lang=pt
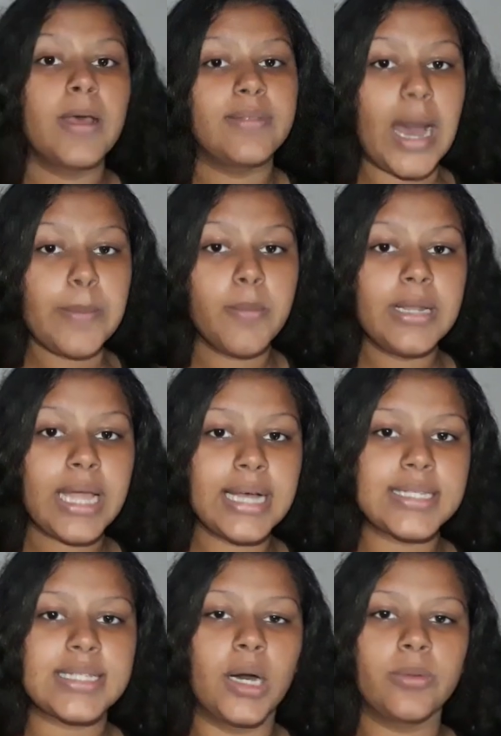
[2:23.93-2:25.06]
Na
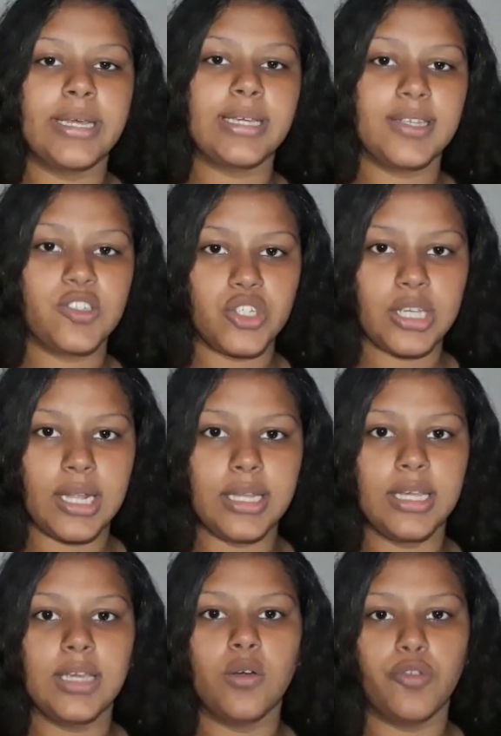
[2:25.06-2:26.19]
publicação, né, que tinha
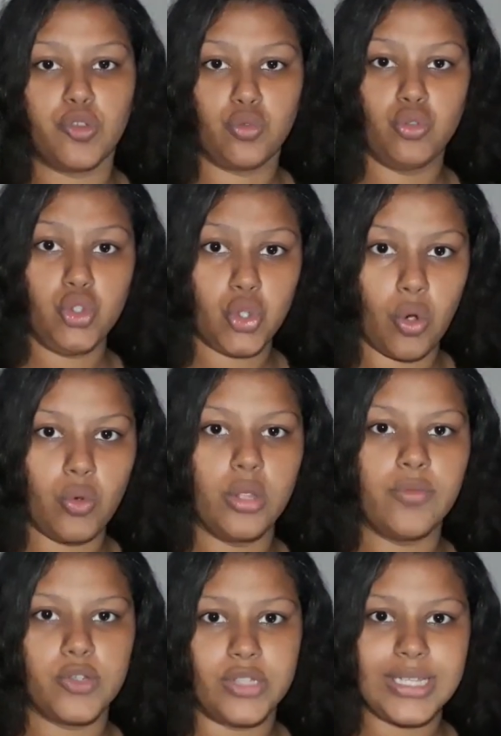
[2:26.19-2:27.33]
ali o vídeo do show e o
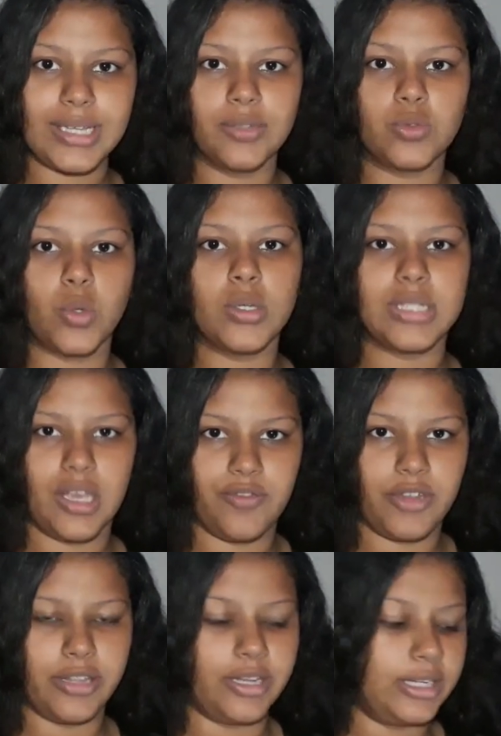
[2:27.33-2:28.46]
vídeo desse cantor se
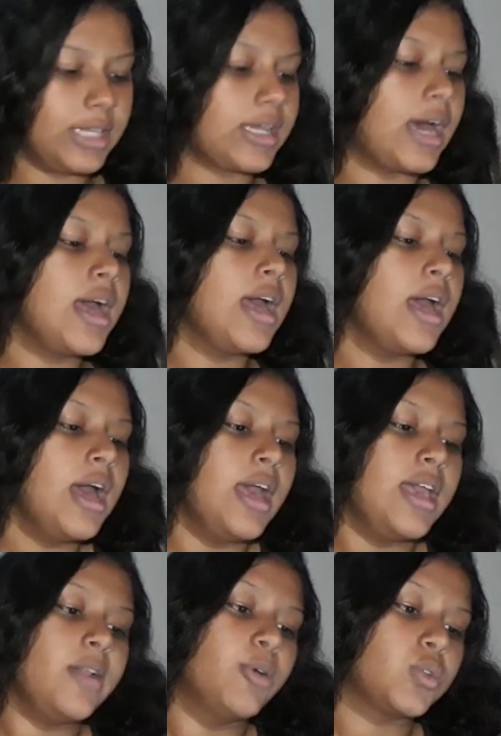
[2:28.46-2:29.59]
referindo a Anitta,
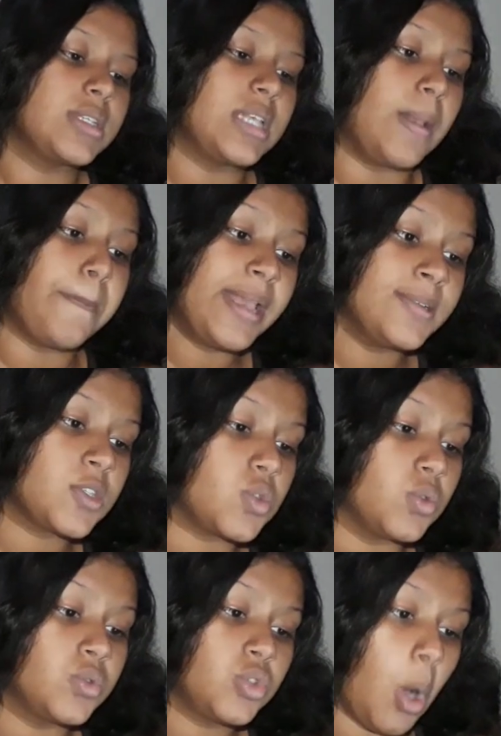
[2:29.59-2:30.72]
ele botou assim, bem
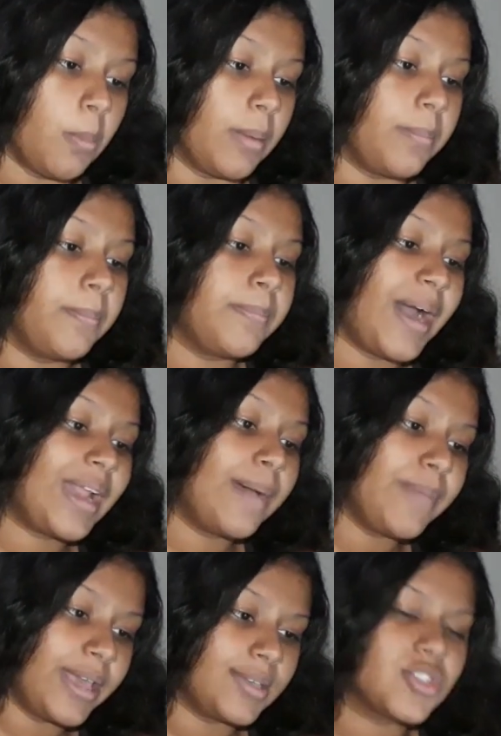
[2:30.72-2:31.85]
isso, toma,
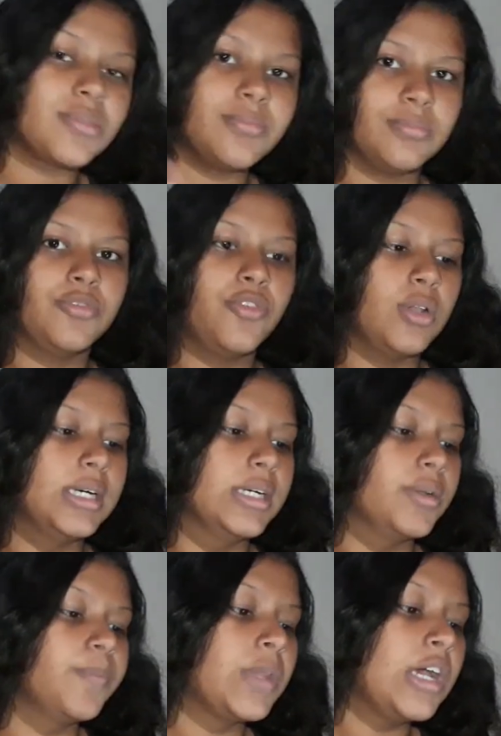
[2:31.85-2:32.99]
parabéns,
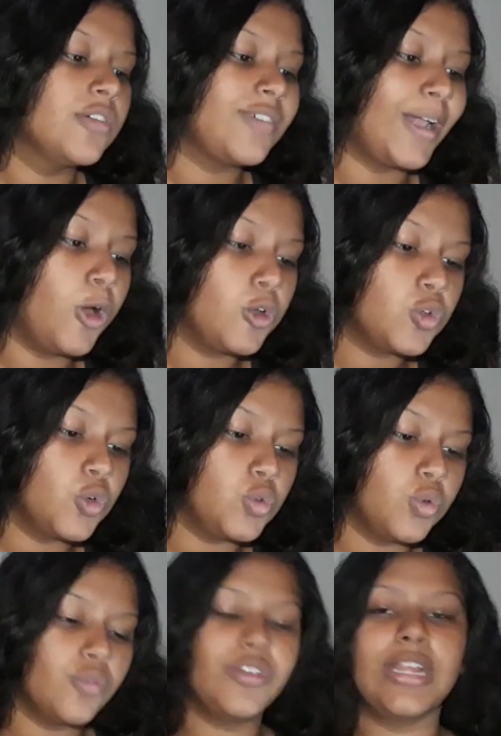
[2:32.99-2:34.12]
fulano. Falou
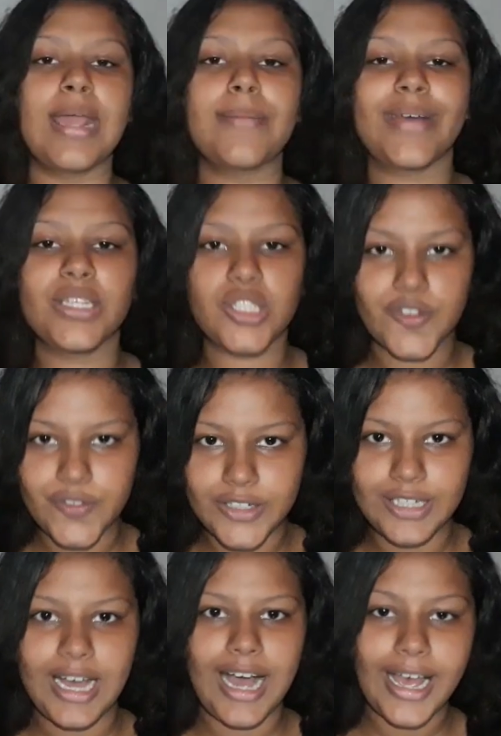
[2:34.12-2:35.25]
tudo, virei mais
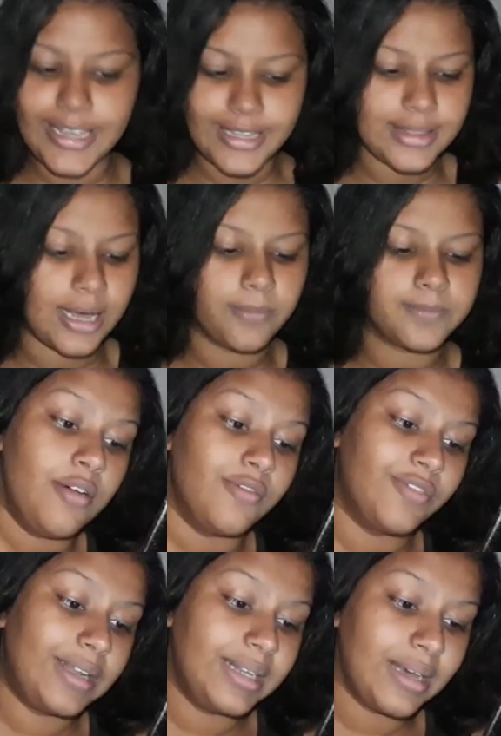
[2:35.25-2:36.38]
fã ainda.
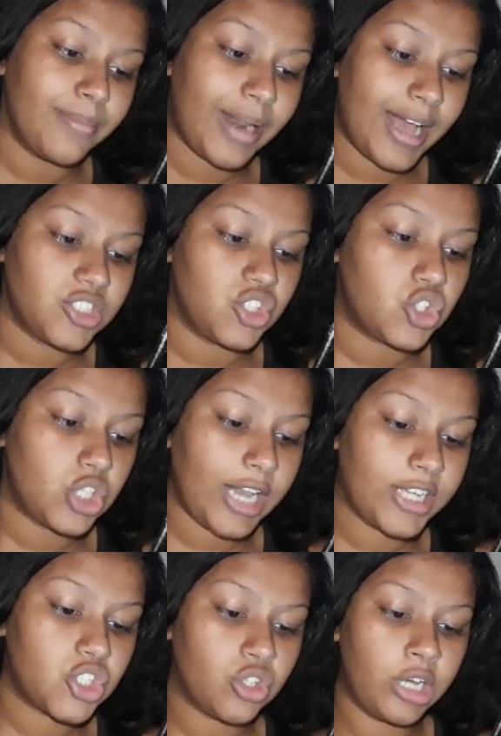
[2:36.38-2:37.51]
Vale lembrar, gente, que
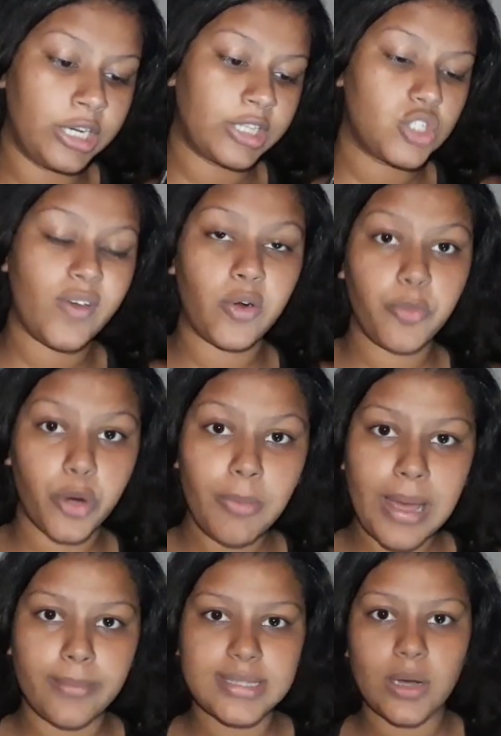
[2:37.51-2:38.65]
Latino e Anitta tiveram
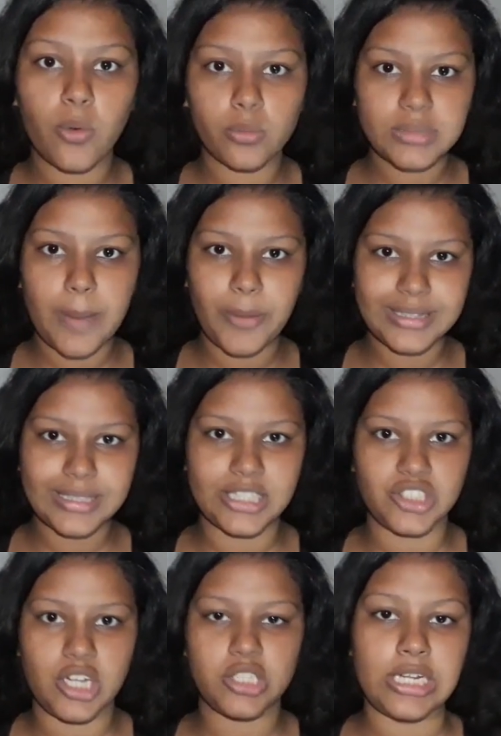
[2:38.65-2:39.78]
problemas há algum tempo
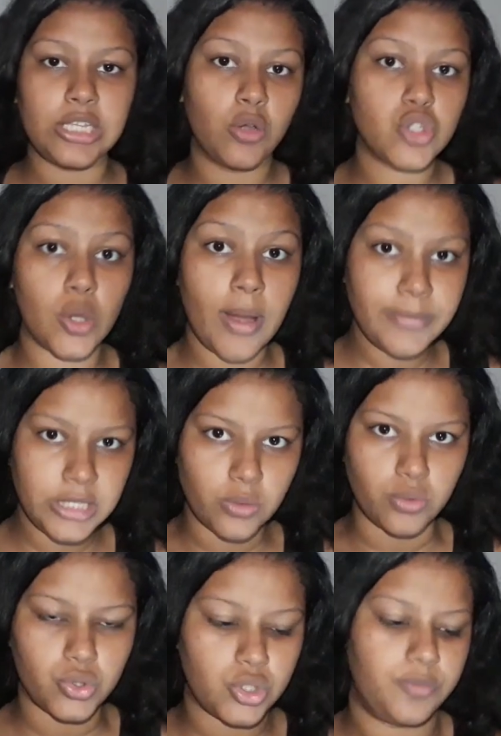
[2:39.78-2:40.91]
atrás, né? Eles ali não são
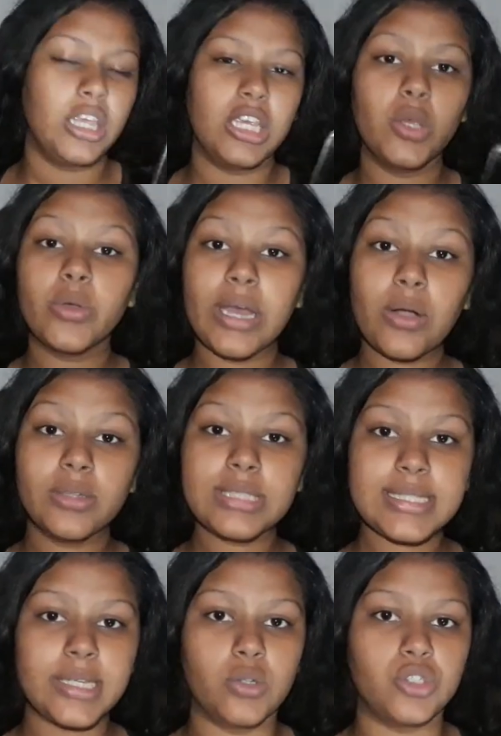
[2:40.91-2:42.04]
amigos. E o que
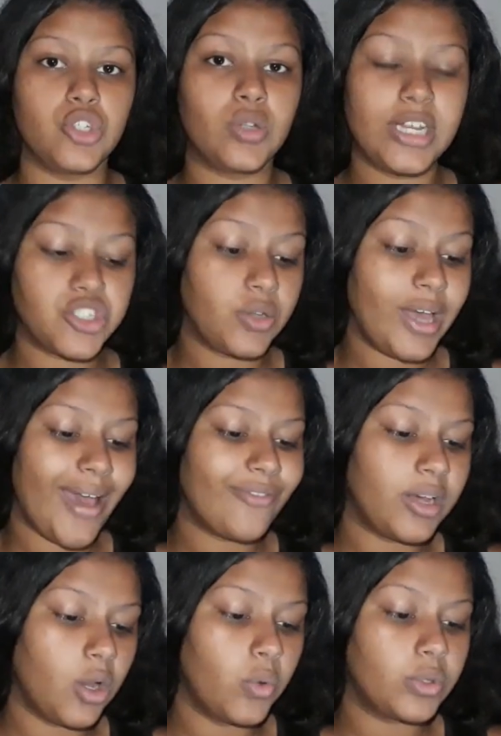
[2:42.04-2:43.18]
aconteceu, gente? O Latino
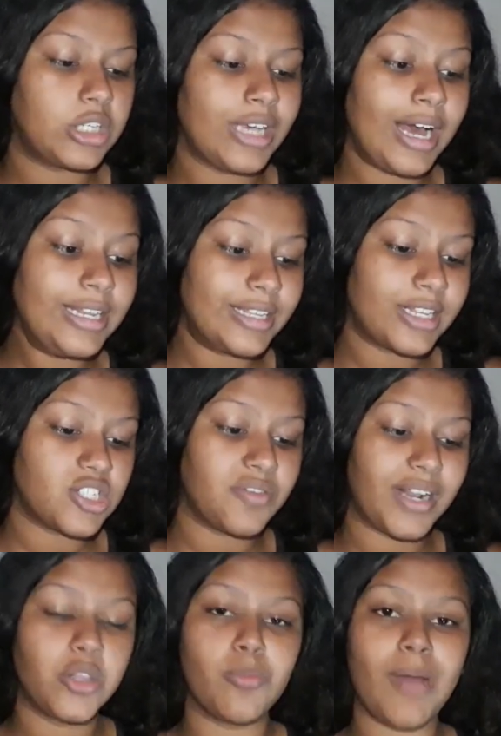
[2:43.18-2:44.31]
revelou que a Anitta tinha
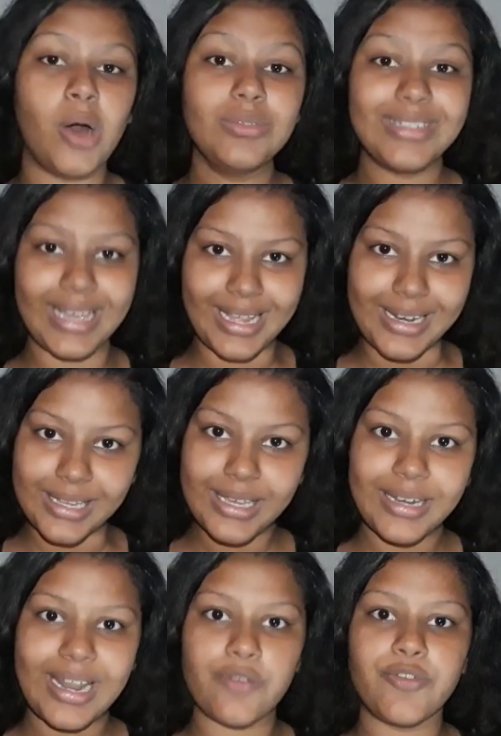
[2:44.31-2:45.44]
falado mal dele
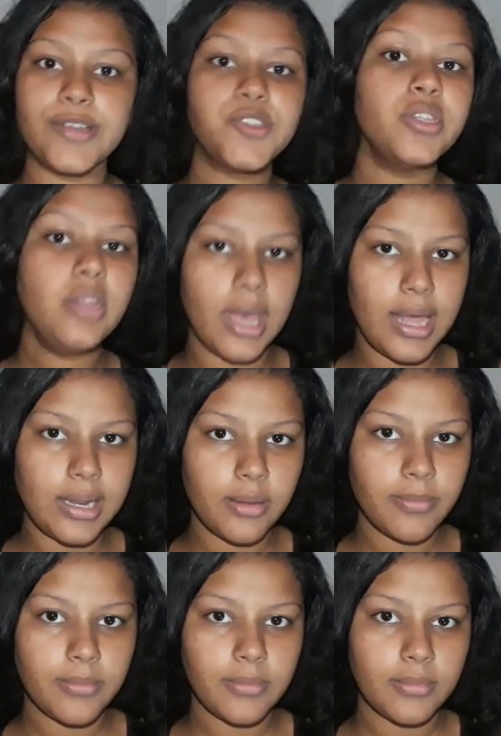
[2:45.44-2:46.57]
na frente dele
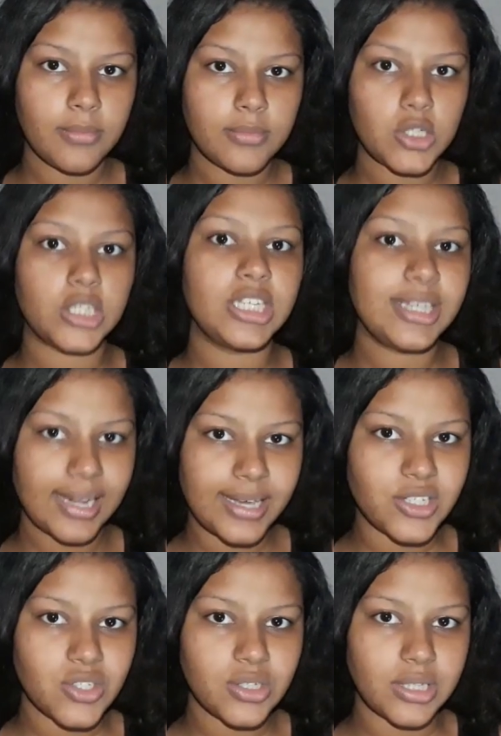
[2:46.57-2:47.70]
só que em
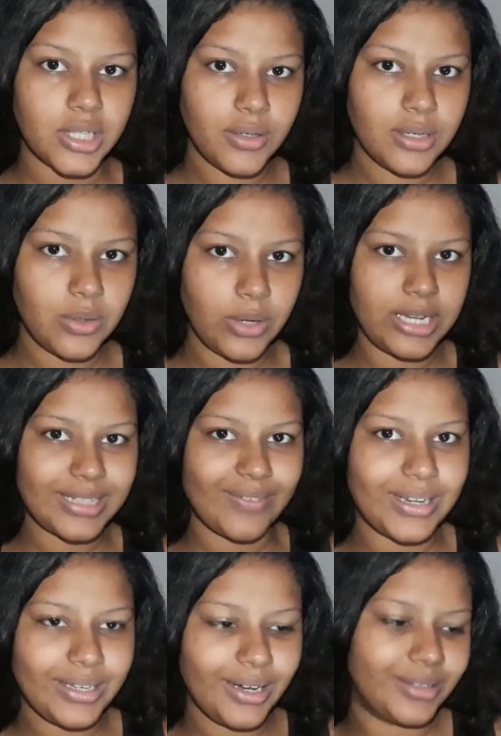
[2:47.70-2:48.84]
inglês, entendeu? Ele tava
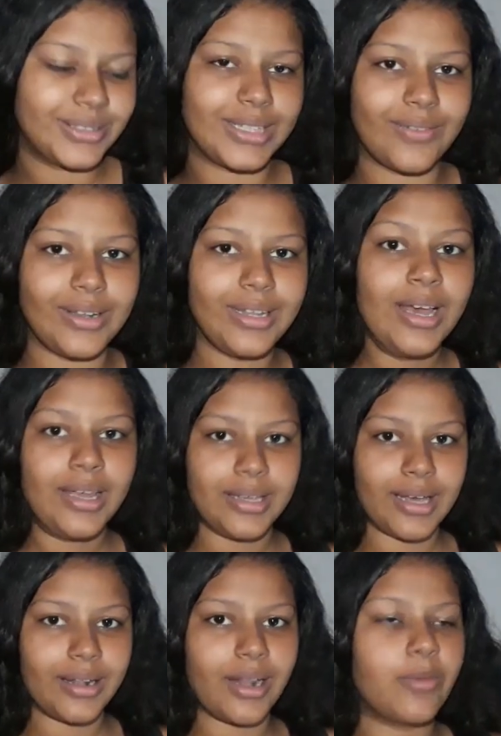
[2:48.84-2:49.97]
ali, a Anitta tava ali, e
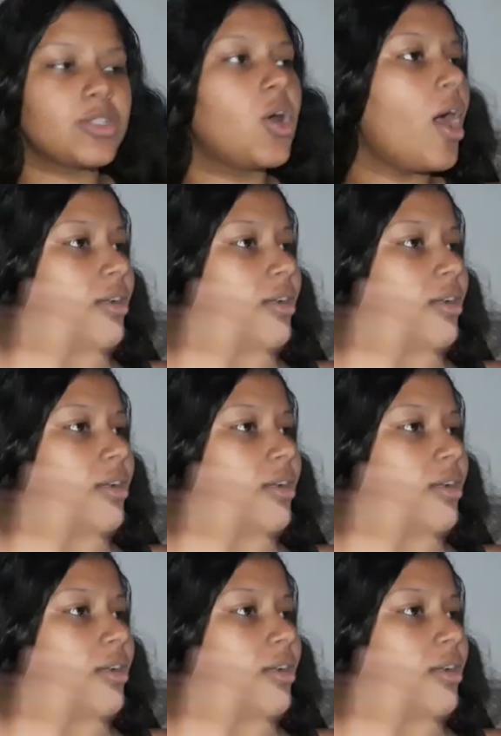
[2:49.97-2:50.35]
ela começou